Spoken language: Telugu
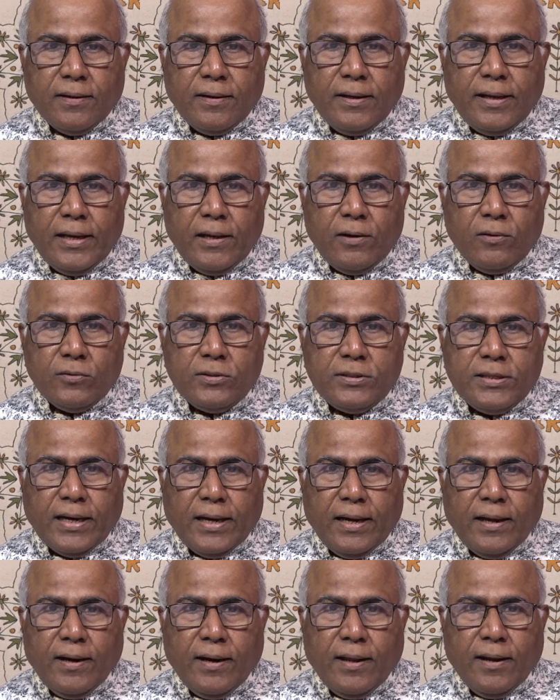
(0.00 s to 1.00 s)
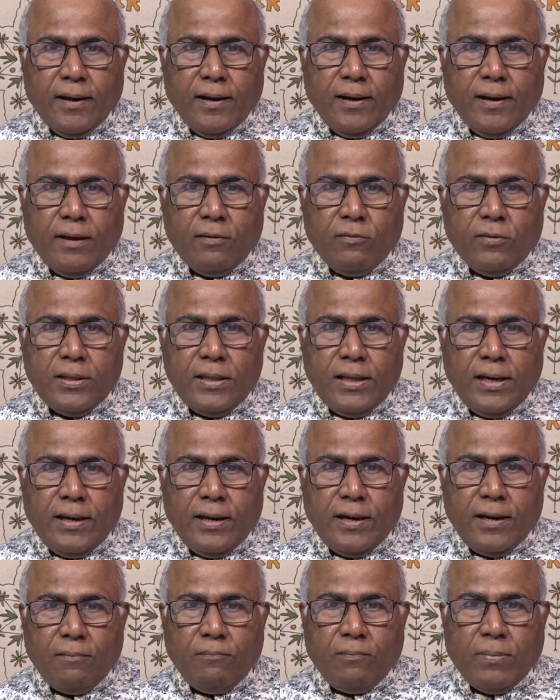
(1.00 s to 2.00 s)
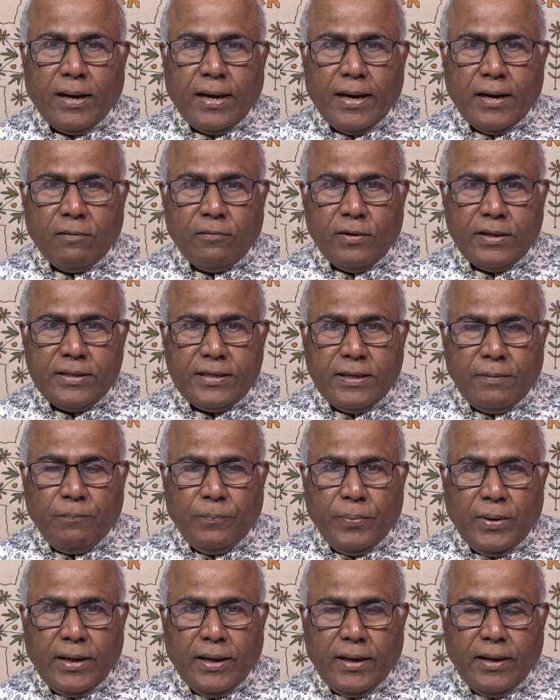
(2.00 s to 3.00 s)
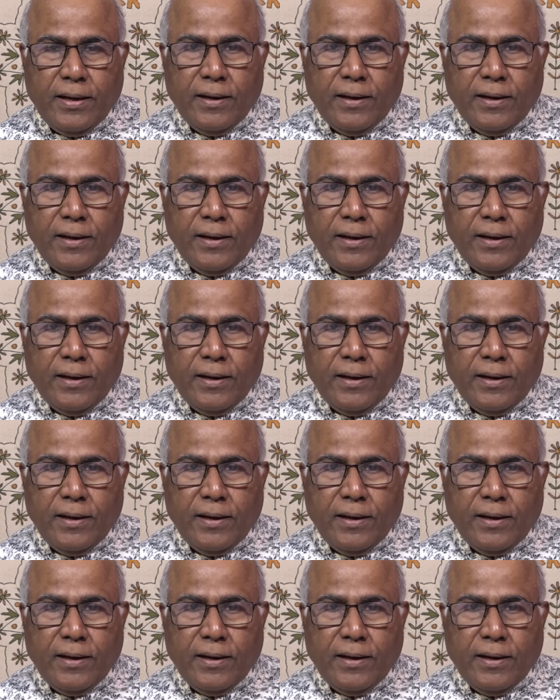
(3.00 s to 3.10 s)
నేను జగనన్న వదిలిన బాణం అని చెప్పి